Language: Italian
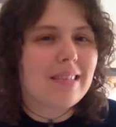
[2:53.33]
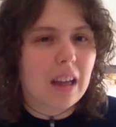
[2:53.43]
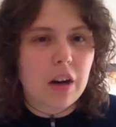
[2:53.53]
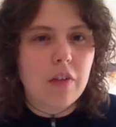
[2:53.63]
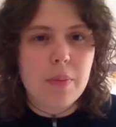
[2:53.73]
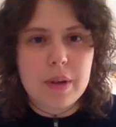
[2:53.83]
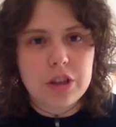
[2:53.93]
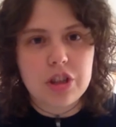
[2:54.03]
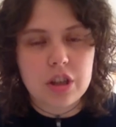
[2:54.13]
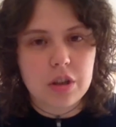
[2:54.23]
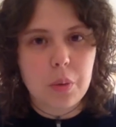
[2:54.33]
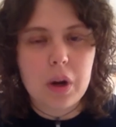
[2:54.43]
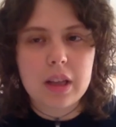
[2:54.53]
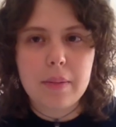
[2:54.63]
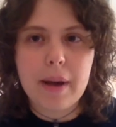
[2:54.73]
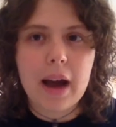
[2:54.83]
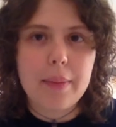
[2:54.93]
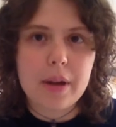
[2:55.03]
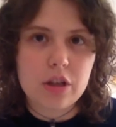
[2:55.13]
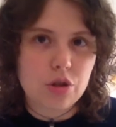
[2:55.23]
99% a quella del
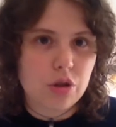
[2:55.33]
manga perché ci